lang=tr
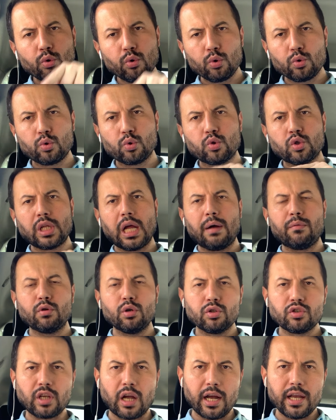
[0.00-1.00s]
Luis
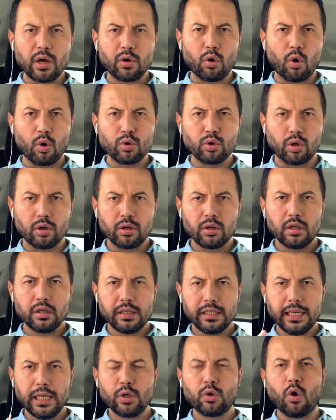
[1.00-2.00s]
Gustavo'yu sahaya koydu
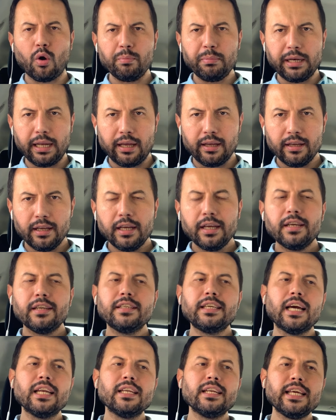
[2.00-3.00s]
ilk 11'e.
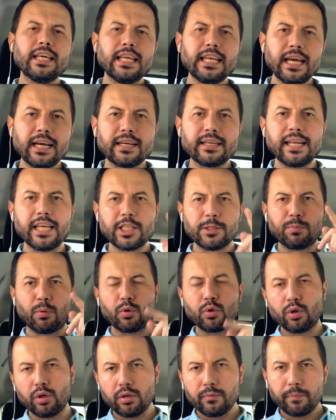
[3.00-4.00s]
Yanına yine
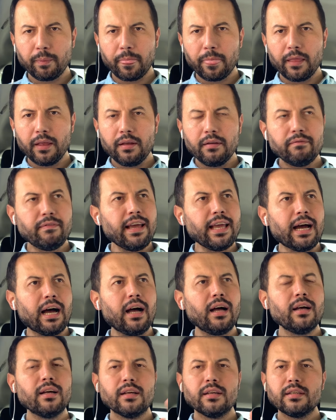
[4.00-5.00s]
Crespo'yu
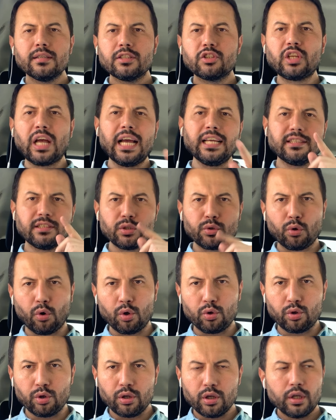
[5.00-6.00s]
veya Zayt'sı
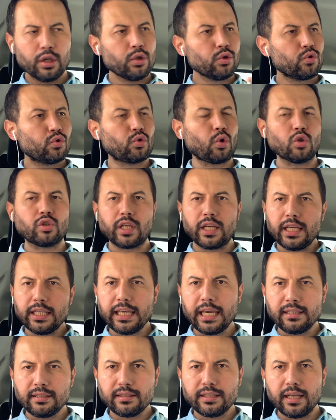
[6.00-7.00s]
koydu. Sosa'yı
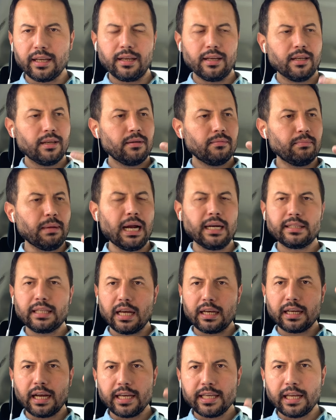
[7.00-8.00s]
kesti. Mert
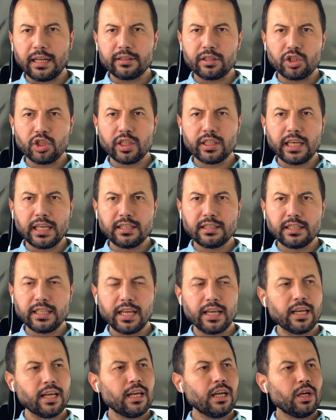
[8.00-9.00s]
Hakan Yandaş'ı
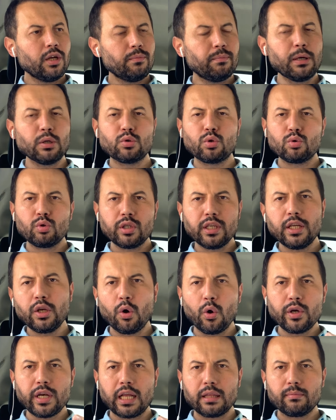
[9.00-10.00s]
kesti. Mesut'u yine
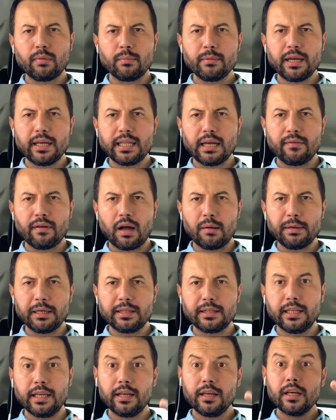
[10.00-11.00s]
oynatmamaya devam
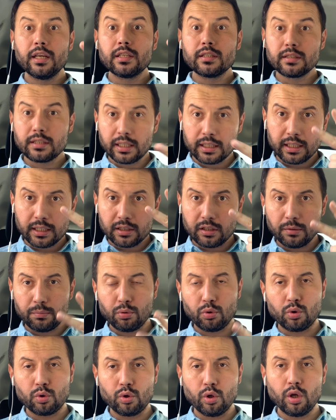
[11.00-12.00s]
etti. Sıkıntı
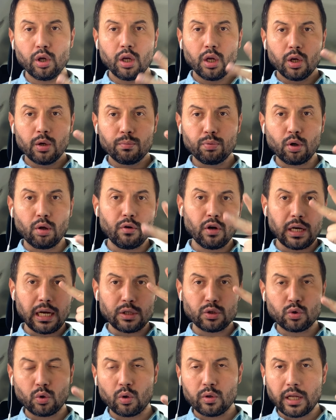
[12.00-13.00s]
büyüdü.
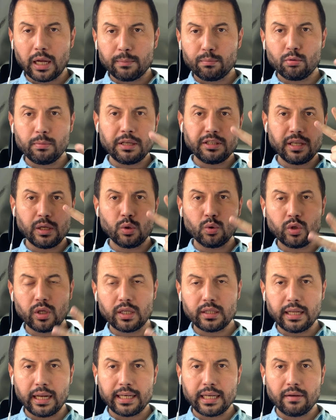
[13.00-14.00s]
Provokasyonlar bu mesele
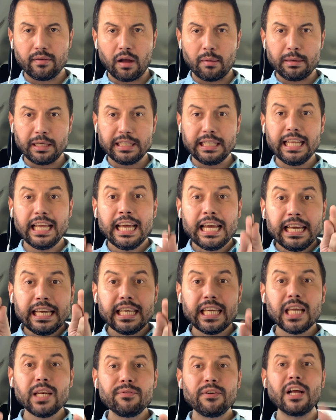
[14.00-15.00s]
üzerinden devam etti.
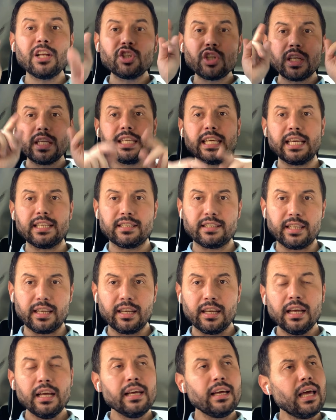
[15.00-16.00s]
İrfan Can'ı kesti.
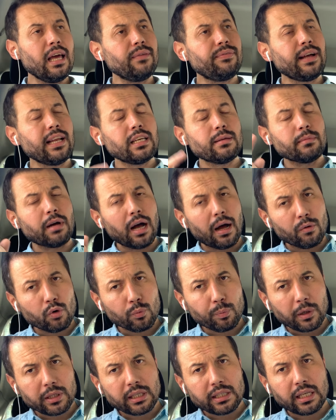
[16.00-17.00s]
Efendim
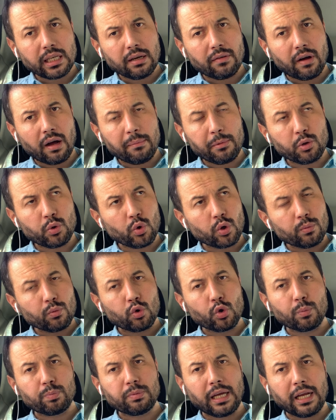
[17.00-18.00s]
Avrupa'da da devam ediyorum.
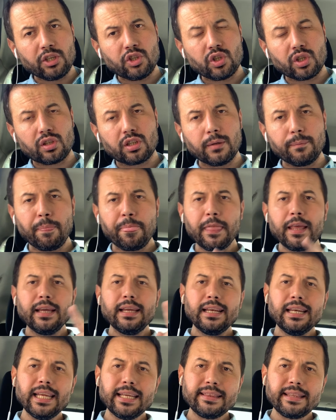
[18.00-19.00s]
Gruptan çıktım.
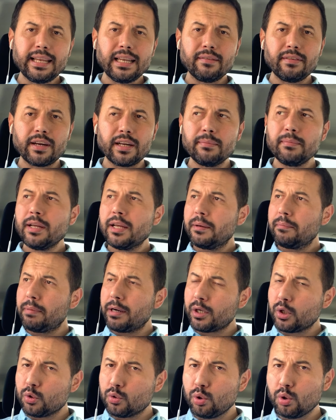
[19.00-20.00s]
Ligde de varım.
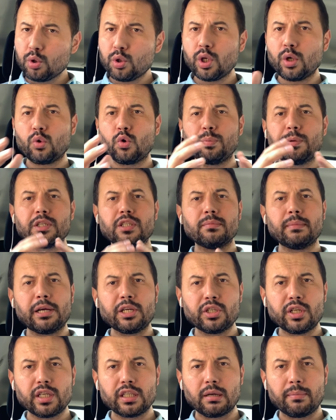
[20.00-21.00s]
Bakın Türkiye Kupası
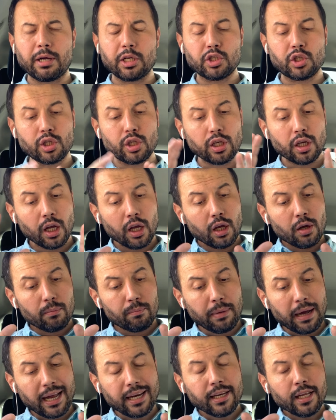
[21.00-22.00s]
maçları da başladı.
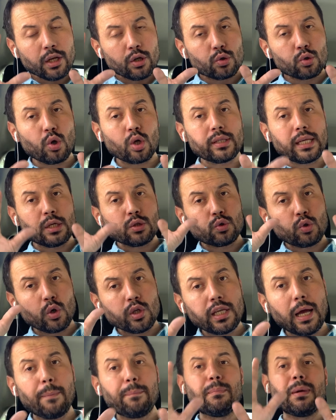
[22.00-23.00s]
Ben
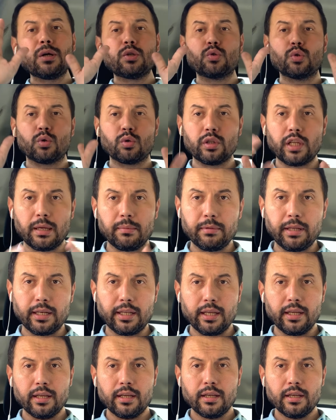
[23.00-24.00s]
rotasyon yapmak zorundayım
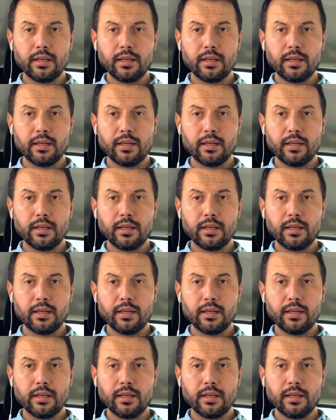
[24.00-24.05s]
dedi.